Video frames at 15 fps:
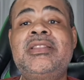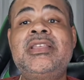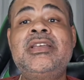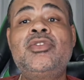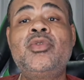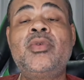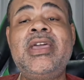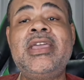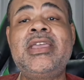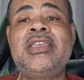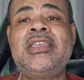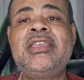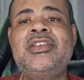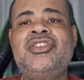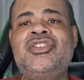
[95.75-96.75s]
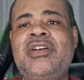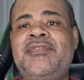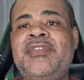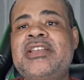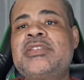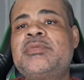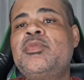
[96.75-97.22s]
Tanto é que
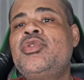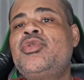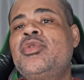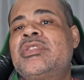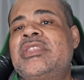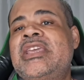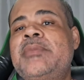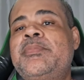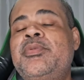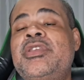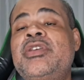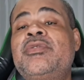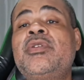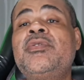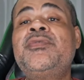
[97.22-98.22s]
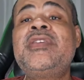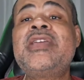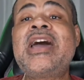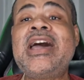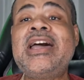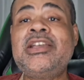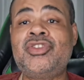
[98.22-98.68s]
já faz muito tempo que eu não
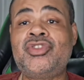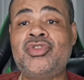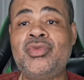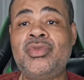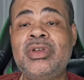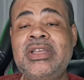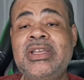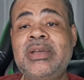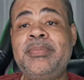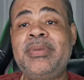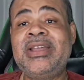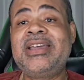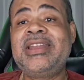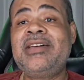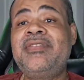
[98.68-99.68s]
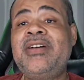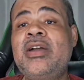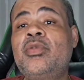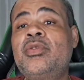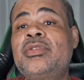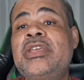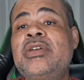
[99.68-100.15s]
viajo para
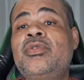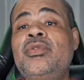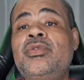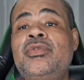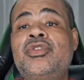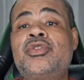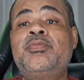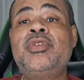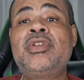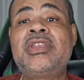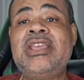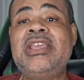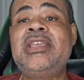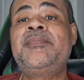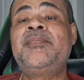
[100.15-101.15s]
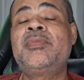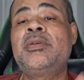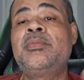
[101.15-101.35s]
gravar conteúdos. Por quê?